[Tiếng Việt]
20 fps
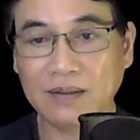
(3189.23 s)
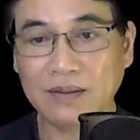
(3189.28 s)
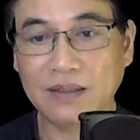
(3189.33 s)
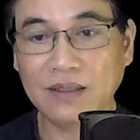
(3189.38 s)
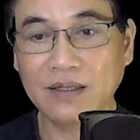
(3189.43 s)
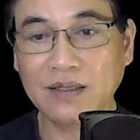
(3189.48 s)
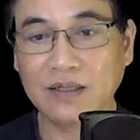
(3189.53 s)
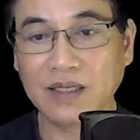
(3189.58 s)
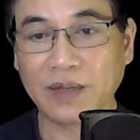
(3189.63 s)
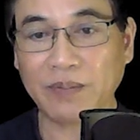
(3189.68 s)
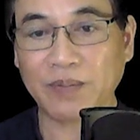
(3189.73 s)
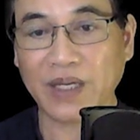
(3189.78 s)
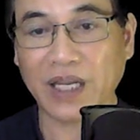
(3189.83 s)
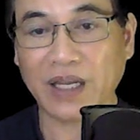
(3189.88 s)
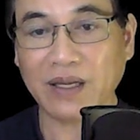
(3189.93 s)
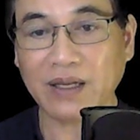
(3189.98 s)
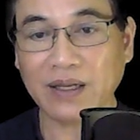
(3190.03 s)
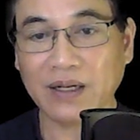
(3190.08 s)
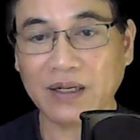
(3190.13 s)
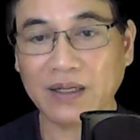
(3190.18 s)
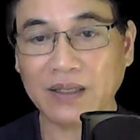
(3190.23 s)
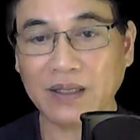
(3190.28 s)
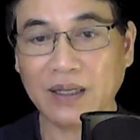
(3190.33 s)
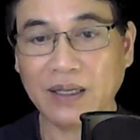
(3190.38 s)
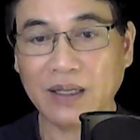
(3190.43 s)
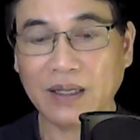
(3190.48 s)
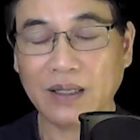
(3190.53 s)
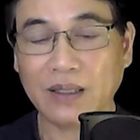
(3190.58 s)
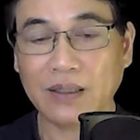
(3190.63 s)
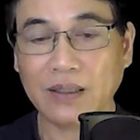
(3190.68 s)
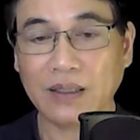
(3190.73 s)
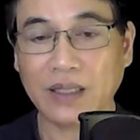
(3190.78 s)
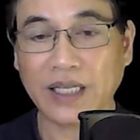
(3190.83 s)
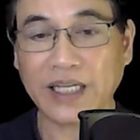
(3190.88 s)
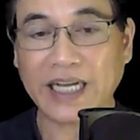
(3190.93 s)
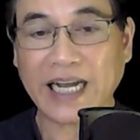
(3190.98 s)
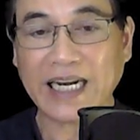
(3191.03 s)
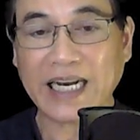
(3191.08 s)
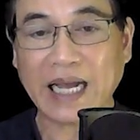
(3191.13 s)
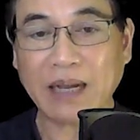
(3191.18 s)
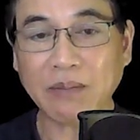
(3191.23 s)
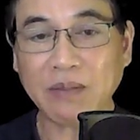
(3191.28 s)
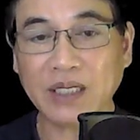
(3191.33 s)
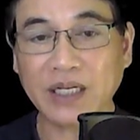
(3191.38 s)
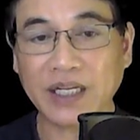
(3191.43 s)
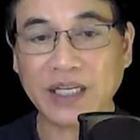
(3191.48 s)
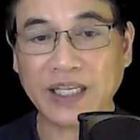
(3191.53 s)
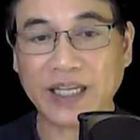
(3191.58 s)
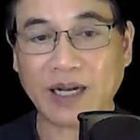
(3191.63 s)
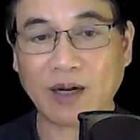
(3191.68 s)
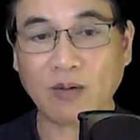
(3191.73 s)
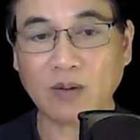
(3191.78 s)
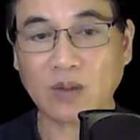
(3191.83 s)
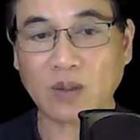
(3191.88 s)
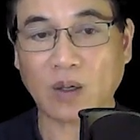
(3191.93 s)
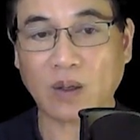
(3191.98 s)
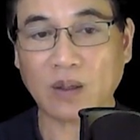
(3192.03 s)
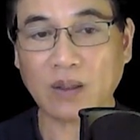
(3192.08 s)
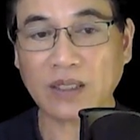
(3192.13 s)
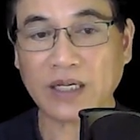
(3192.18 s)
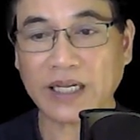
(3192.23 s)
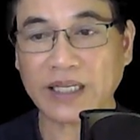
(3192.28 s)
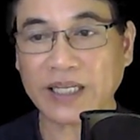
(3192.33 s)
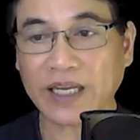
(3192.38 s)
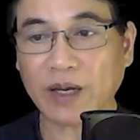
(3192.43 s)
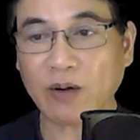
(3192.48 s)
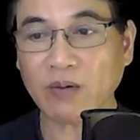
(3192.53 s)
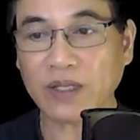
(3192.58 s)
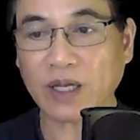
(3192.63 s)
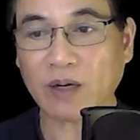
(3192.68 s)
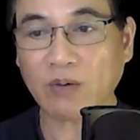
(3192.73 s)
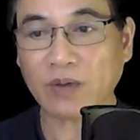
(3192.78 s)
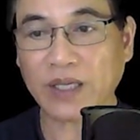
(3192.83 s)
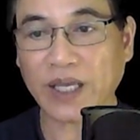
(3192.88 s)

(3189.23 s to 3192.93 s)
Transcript: chưa kịp nghỉ ngơi thì cả đám người nhà ông Toản đã kéo nhau